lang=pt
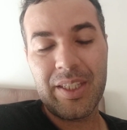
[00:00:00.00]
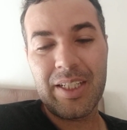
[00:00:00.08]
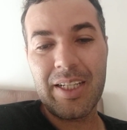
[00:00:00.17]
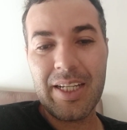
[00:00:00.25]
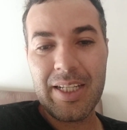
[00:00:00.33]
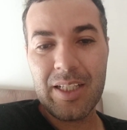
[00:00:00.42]

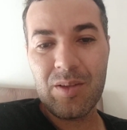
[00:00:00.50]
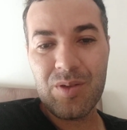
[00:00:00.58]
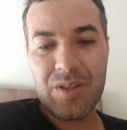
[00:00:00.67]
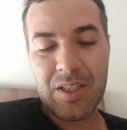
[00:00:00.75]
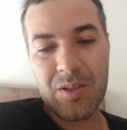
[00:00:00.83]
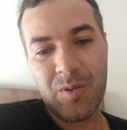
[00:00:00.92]
Grito
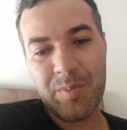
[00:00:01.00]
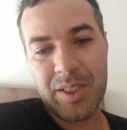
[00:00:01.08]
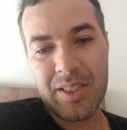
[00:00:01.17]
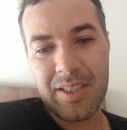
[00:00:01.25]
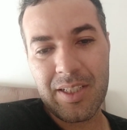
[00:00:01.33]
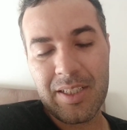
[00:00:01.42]
sem
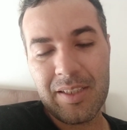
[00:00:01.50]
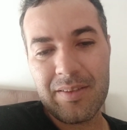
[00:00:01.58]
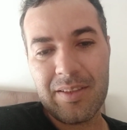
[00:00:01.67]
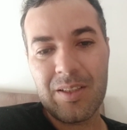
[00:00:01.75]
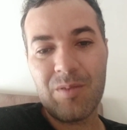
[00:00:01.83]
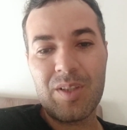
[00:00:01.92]

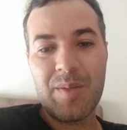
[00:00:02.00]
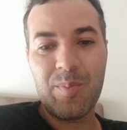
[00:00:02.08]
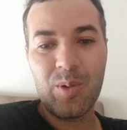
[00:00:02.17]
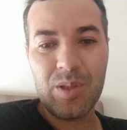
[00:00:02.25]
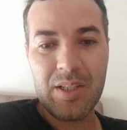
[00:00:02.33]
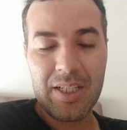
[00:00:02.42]
obediência não tem
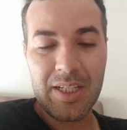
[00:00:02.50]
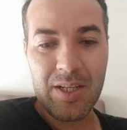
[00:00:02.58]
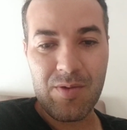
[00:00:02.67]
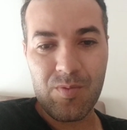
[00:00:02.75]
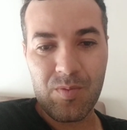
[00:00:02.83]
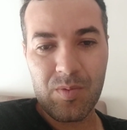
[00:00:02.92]
poder
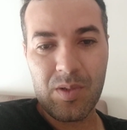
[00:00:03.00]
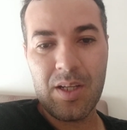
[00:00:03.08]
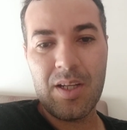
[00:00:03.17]
nenhum,